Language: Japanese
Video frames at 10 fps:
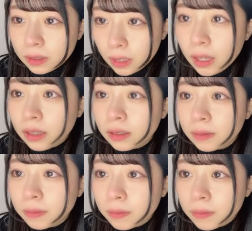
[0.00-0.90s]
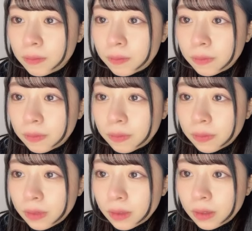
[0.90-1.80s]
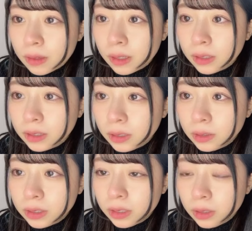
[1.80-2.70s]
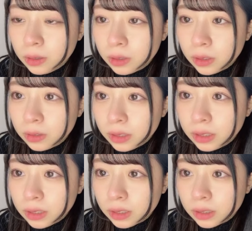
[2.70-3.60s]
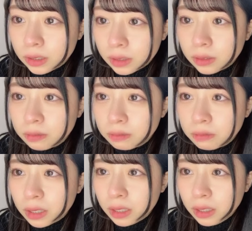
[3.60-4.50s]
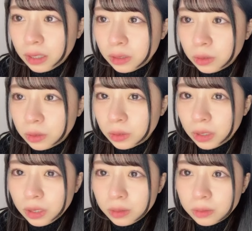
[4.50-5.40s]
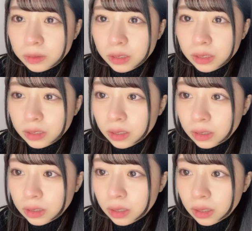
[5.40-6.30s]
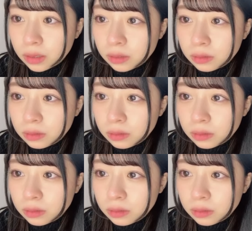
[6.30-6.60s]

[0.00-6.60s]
ね花ちゃん推しが多くて嬉しかったありがとう花も嬉しかった